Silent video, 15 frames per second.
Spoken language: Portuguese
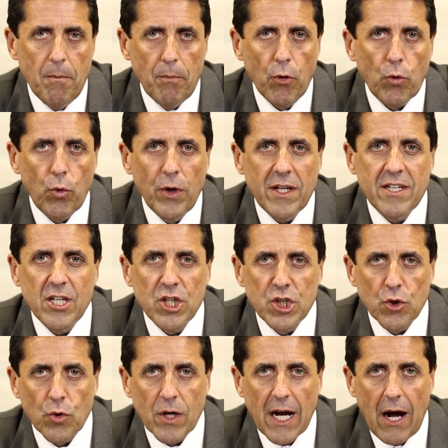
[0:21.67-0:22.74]
Procure
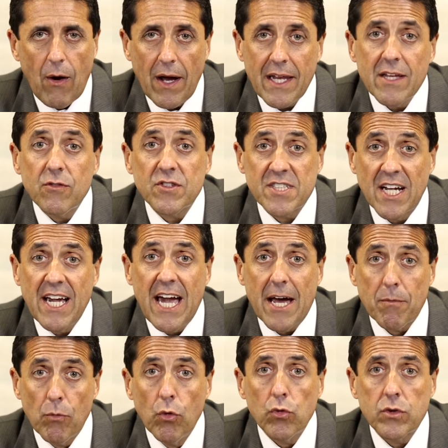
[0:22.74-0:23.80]
dirigir o carro, além de você ganhar
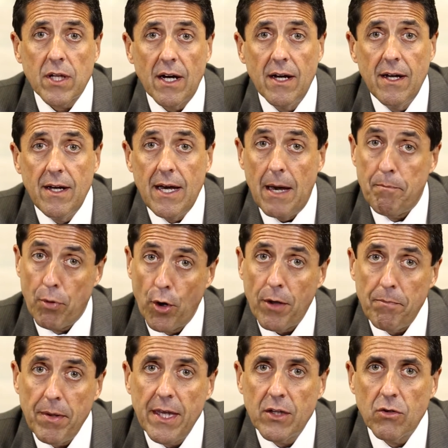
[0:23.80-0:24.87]
multa, é
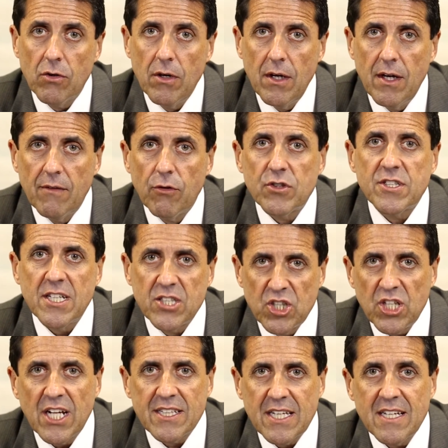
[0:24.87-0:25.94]
proibido, você
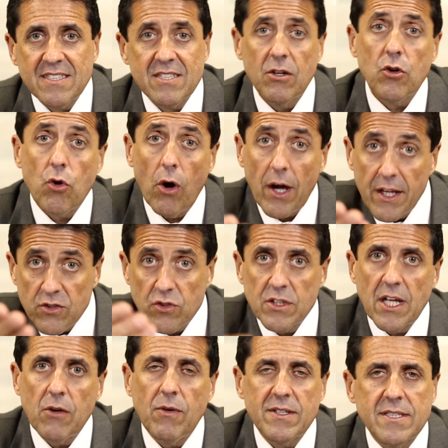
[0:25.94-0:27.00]
tira a atenção e corre risco de
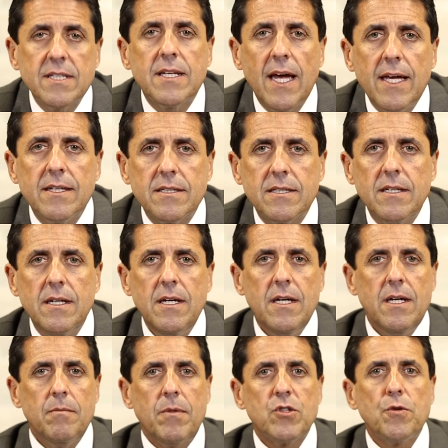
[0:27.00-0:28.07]
ter um acidente.
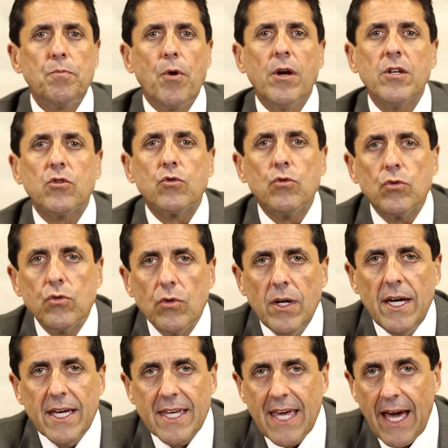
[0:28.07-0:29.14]
Mas o pior de tudo,
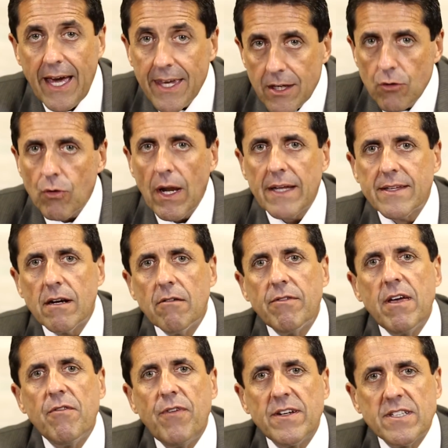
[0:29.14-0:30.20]
que é aí que o ladrão
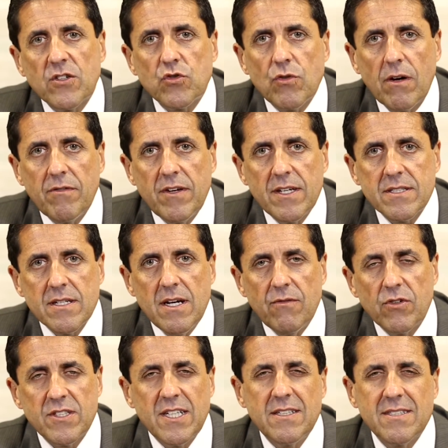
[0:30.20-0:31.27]
vem e faz a sua vez.
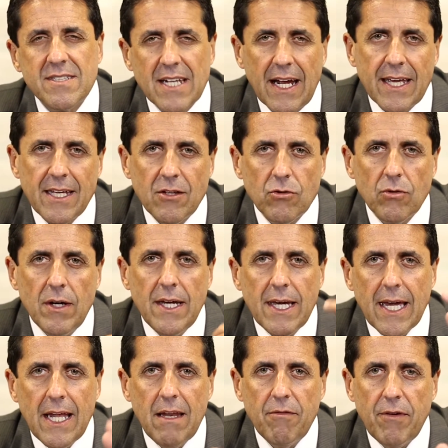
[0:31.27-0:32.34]
Você distraído,
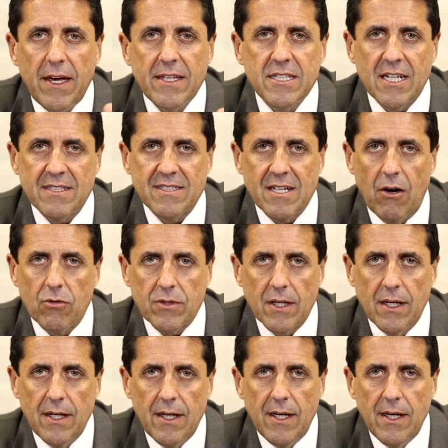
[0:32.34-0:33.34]
ele vem e te assalta.